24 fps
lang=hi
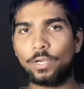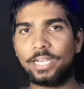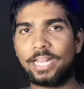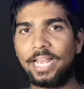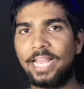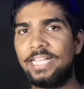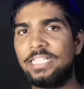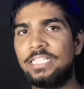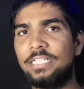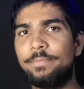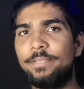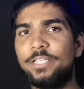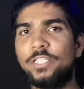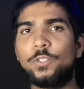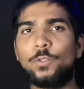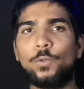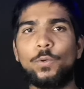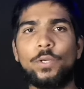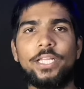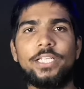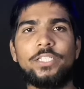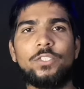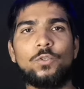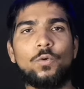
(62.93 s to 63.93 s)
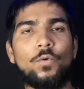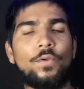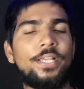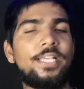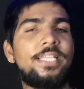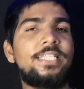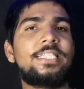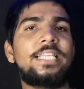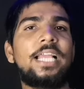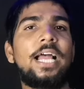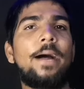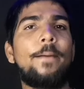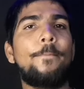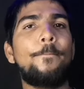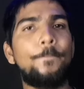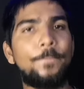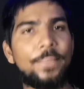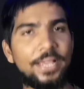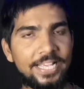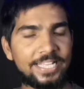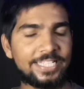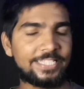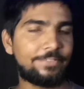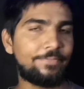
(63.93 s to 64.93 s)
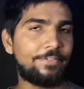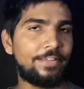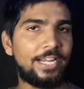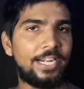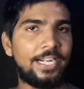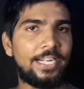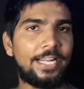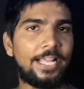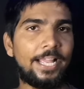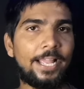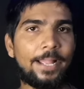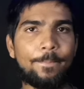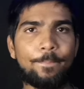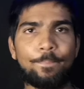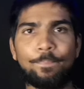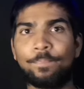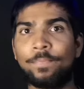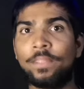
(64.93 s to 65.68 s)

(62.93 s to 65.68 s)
अट्ठाईस स्टोरेज जो कि इसका बेस वेरियंट है